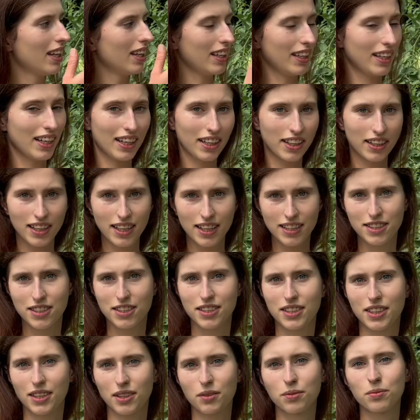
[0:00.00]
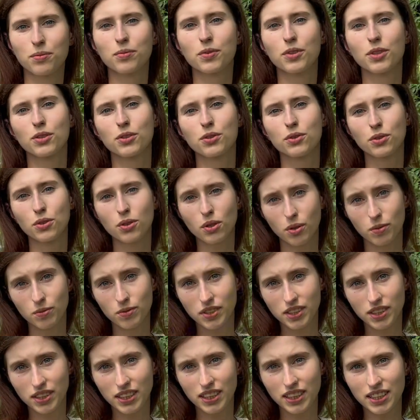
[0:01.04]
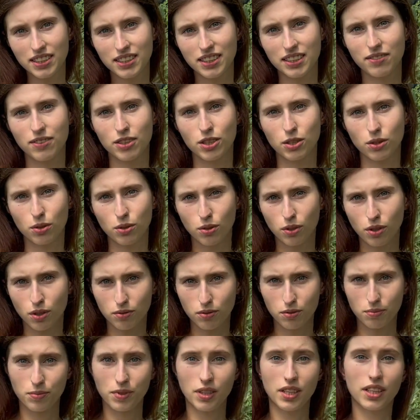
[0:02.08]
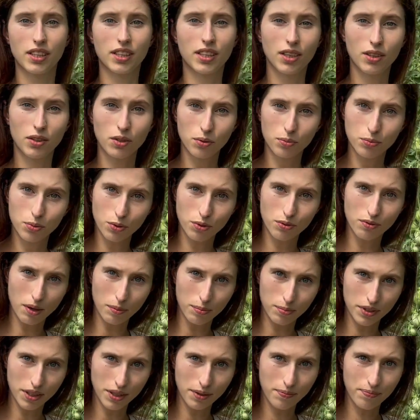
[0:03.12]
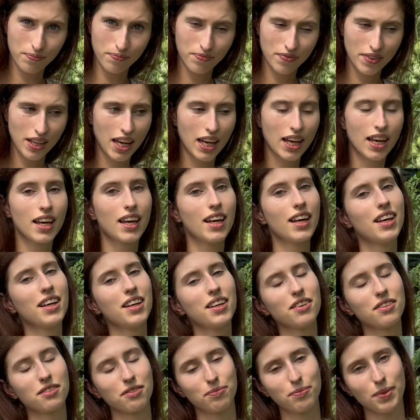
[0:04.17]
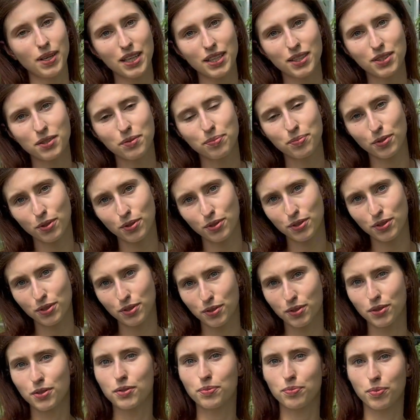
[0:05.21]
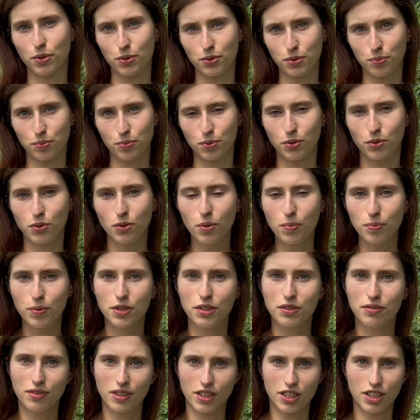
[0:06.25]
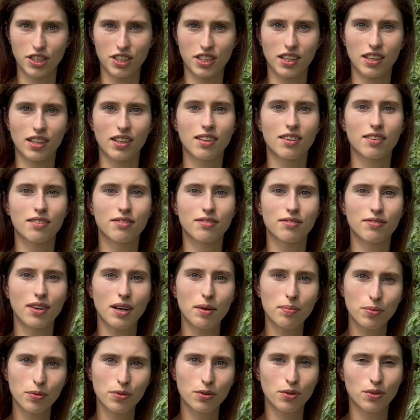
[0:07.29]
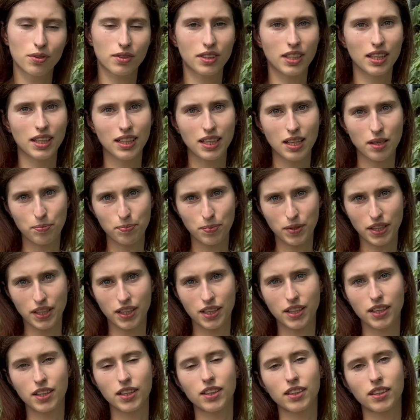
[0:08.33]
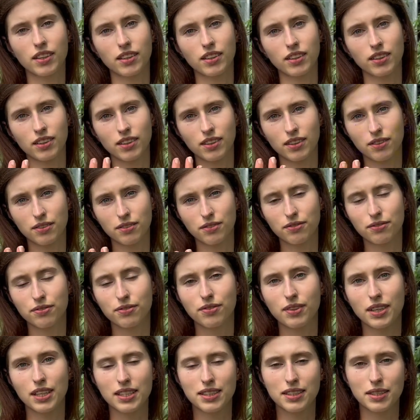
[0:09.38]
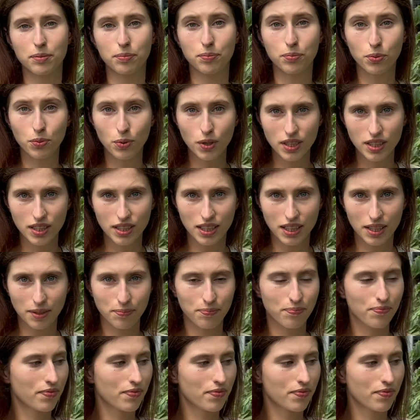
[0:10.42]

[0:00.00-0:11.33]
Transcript: Jak leczyć taką suchą zgniliznę wierzchołkową niedobór wapnia? w bardzo prosty sposób. Kupić właśnie wapno, najlepiej e, w wersji płynnej,